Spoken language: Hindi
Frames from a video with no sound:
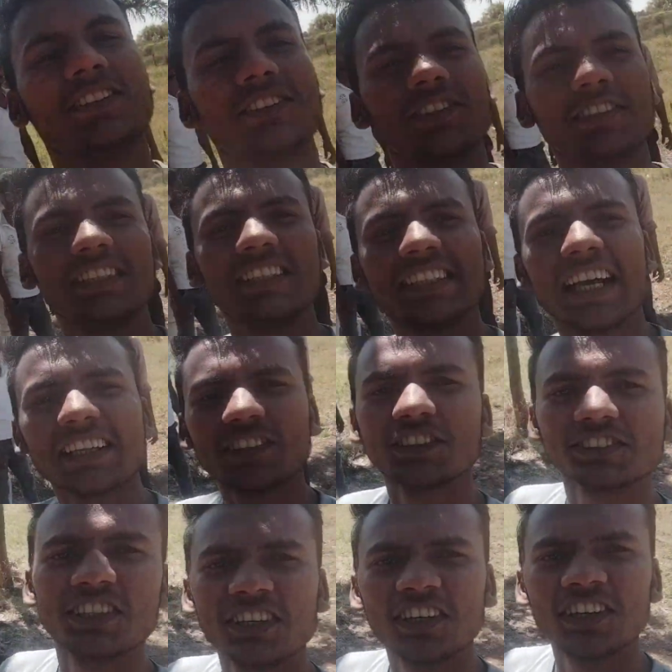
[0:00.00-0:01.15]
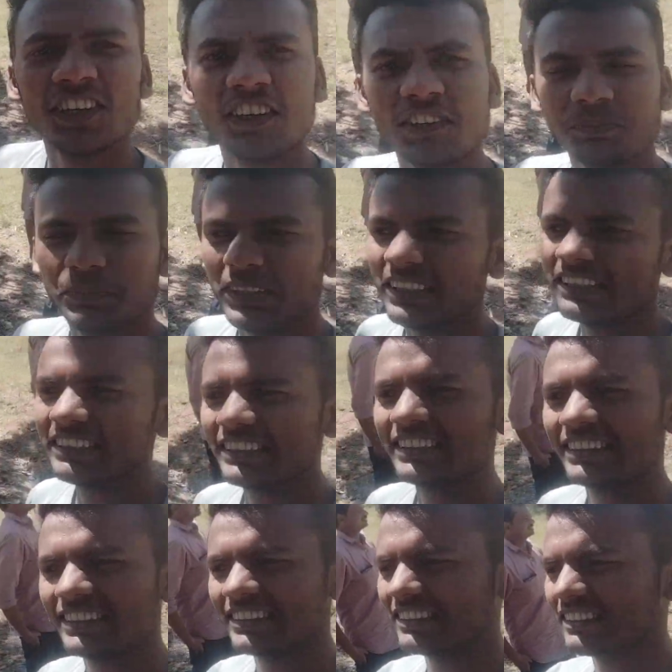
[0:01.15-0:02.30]
तो ठीक है दोस्तों
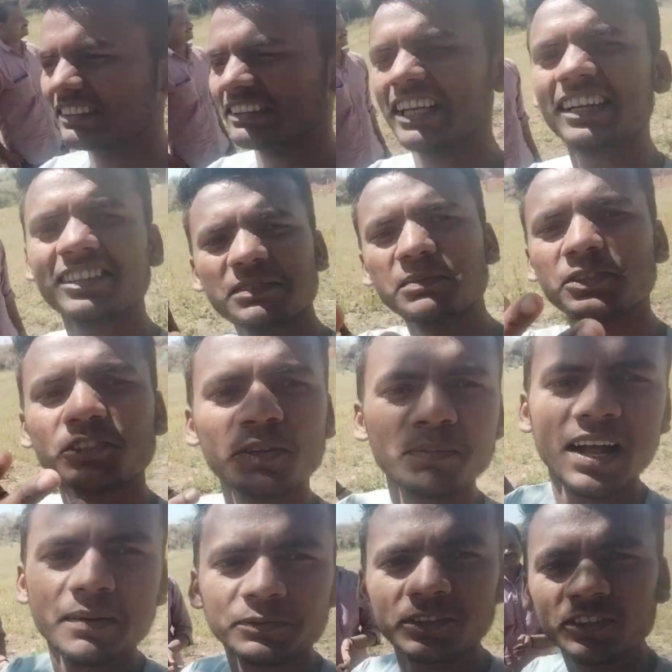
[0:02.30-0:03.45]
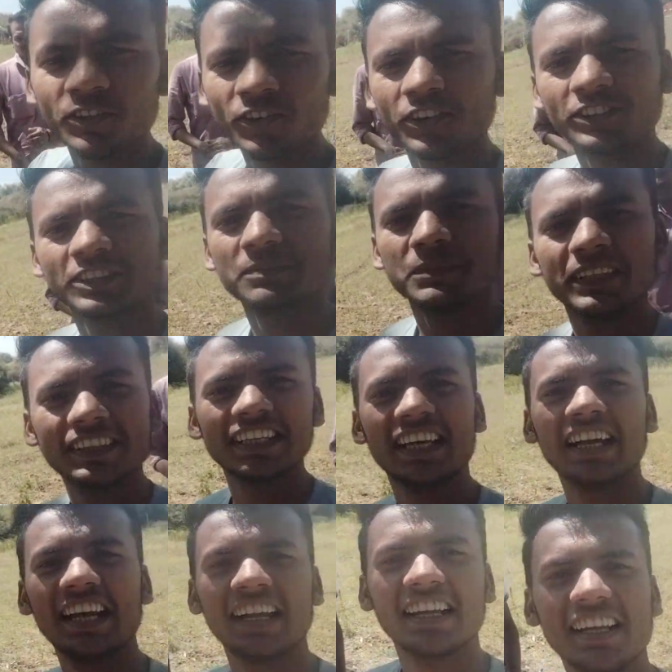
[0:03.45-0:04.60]
फिर नेक्स्ट वीडियो में आप लोगों से मिलते
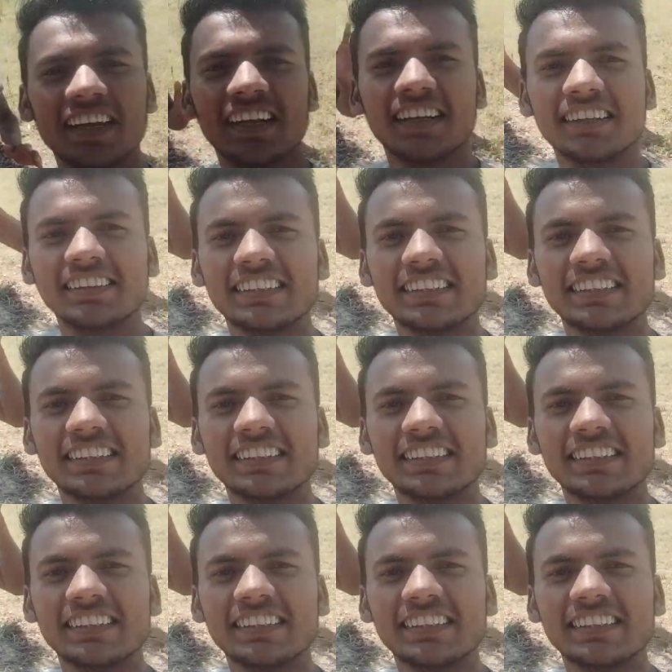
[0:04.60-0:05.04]
हैं